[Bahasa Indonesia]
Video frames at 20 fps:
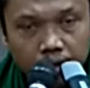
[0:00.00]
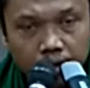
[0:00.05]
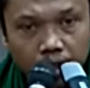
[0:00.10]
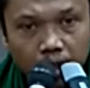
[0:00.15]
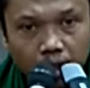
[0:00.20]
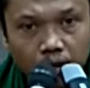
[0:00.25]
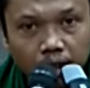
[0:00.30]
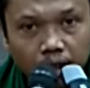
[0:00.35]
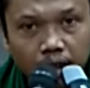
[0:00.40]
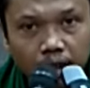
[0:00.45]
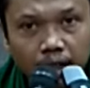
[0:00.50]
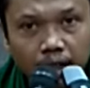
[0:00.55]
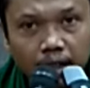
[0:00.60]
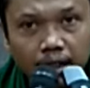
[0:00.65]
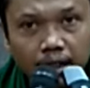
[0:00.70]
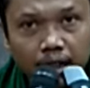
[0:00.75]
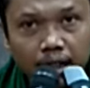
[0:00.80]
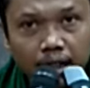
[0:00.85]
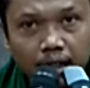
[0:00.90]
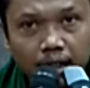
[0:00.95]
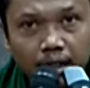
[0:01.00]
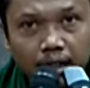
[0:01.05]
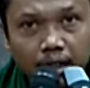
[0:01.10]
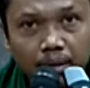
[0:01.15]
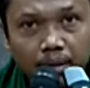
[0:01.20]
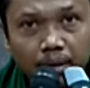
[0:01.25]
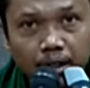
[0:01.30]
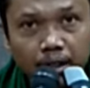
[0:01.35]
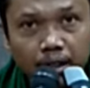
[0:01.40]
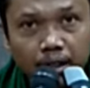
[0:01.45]
Lalu kita katakan,
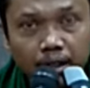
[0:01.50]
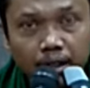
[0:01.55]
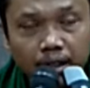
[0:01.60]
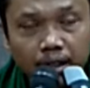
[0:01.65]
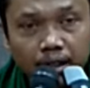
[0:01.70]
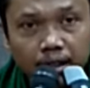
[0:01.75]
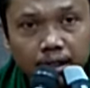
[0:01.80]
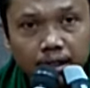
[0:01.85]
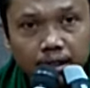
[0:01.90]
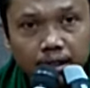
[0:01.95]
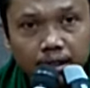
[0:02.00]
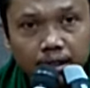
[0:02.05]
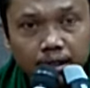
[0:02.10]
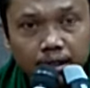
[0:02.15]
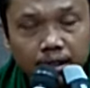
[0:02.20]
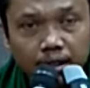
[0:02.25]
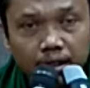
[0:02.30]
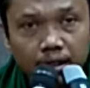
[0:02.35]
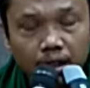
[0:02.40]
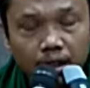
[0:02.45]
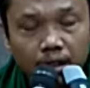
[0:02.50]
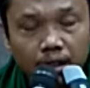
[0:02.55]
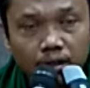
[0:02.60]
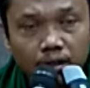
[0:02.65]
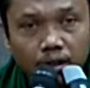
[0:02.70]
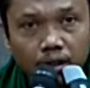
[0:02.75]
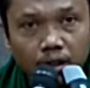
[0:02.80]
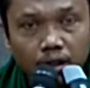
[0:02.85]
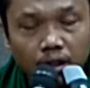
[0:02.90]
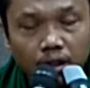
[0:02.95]
apa ini?
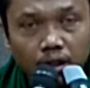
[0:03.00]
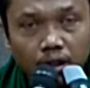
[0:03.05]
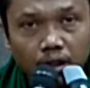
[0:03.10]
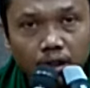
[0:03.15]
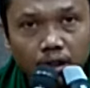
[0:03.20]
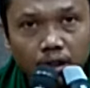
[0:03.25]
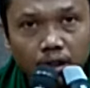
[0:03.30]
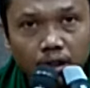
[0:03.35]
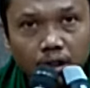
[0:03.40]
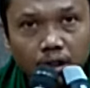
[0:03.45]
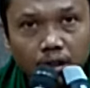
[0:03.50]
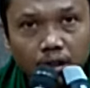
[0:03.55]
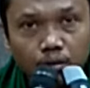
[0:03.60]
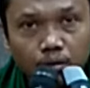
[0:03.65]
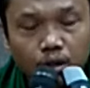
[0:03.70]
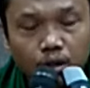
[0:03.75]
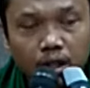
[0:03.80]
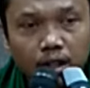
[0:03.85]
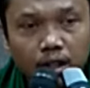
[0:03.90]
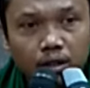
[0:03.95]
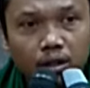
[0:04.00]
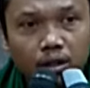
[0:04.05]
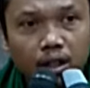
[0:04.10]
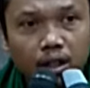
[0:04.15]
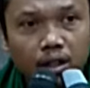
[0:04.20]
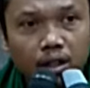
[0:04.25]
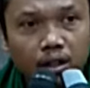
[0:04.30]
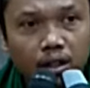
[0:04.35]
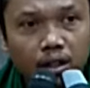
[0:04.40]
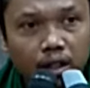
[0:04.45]
Allah. Bukan itulah
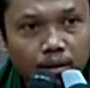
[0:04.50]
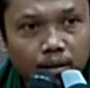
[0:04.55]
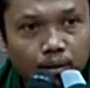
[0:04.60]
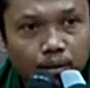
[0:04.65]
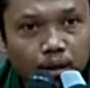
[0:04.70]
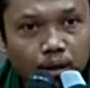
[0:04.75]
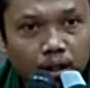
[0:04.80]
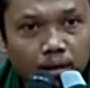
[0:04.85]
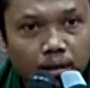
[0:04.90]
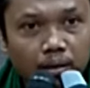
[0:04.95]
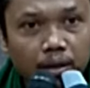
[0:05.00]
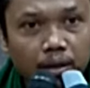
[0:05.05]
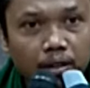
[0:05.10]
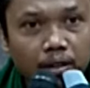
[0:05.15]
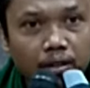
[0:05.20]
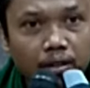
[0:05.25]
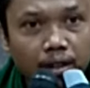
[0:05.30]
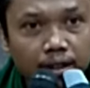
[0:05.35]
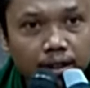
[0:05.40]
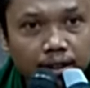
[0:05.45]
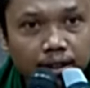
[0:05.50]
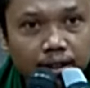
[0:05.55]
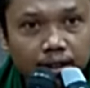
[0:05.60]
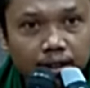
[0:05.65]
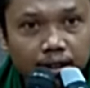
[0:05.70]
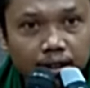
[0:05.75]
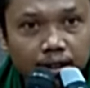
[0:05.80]
Allah nemplok di papan tulis.